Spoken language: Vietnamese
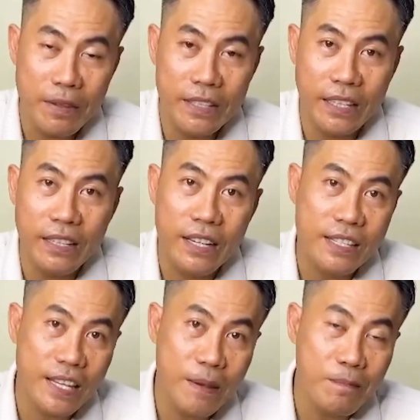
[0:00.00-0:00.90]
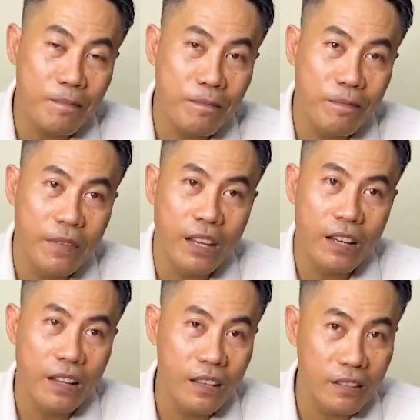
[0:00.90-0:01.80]
bình chánh để xem
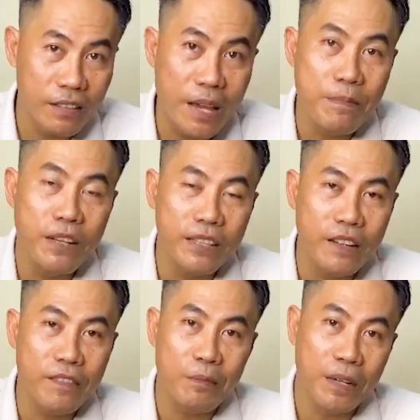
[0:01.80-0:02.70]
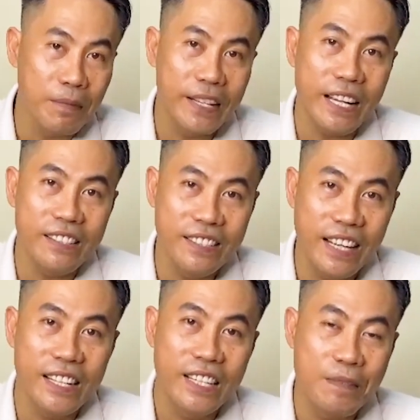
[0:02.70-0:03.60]
thêm những cái tác phẩm đặc biệt khác nữa
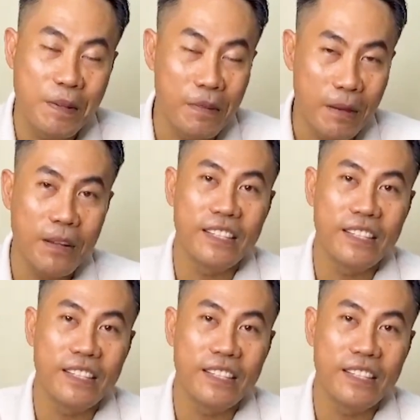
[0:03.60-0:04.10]
nha kim cảm ơn